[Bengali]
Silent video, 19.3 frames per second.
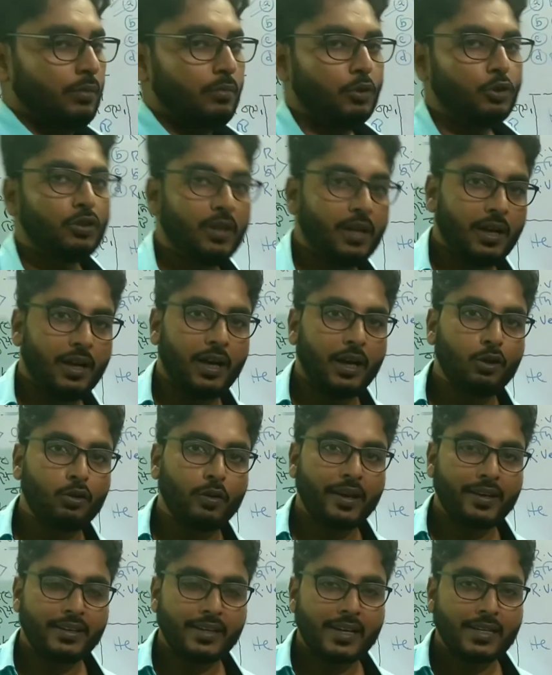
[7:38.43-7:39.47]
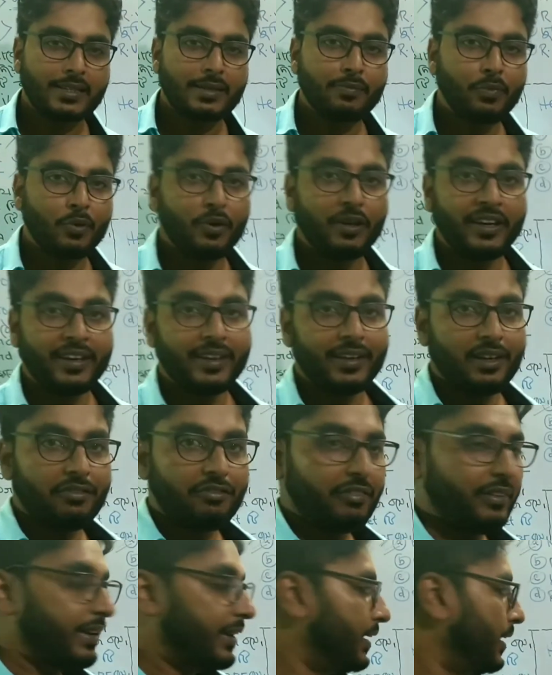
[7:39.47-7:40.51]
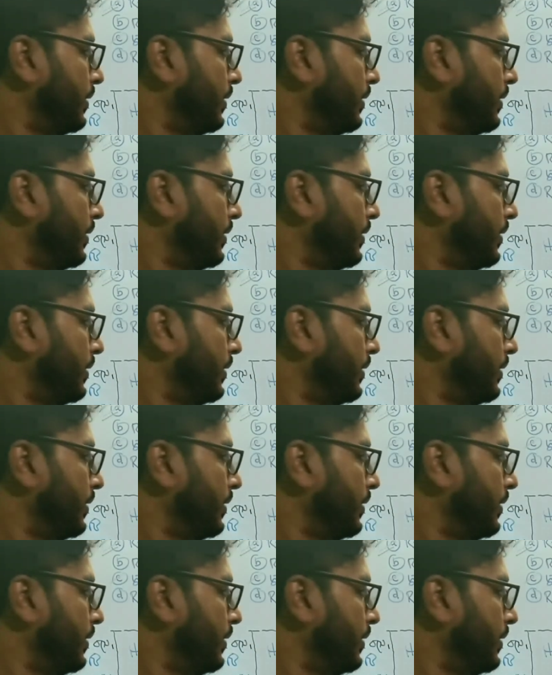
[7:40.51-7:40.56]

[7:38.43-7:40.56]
বন্ধুরা আরও কয়েকটা এক্সাম্পল লিখে নিয়ে ফিরে